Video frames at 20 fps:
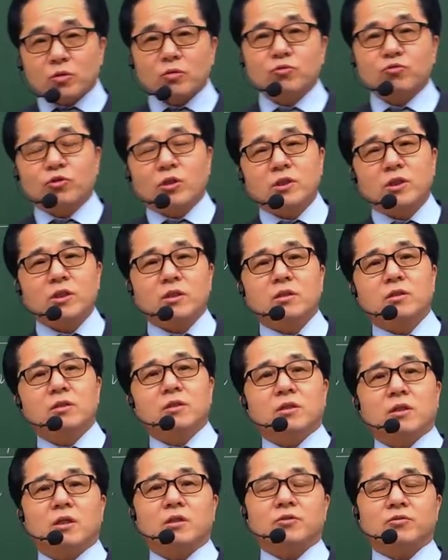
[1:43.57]
주관식을
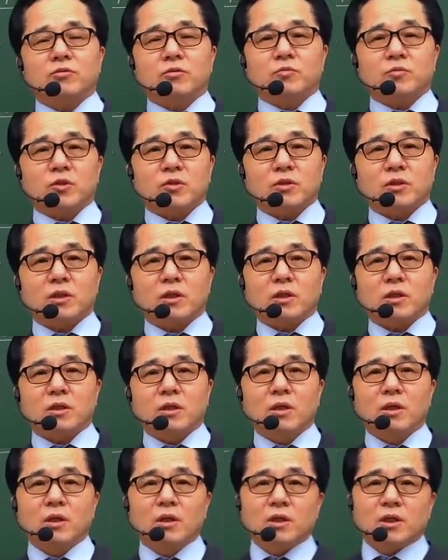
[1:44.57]
그렇게 할 수는 없는 거니까.
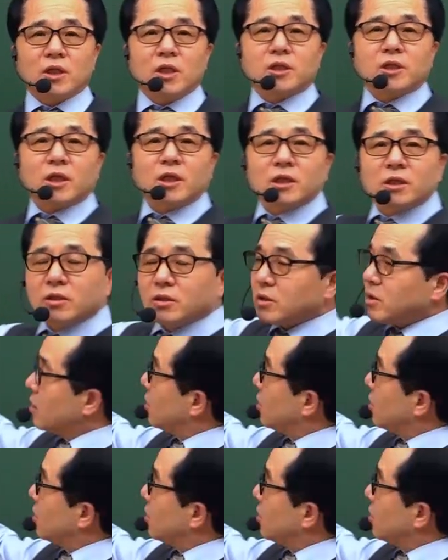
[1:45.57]
1차 이게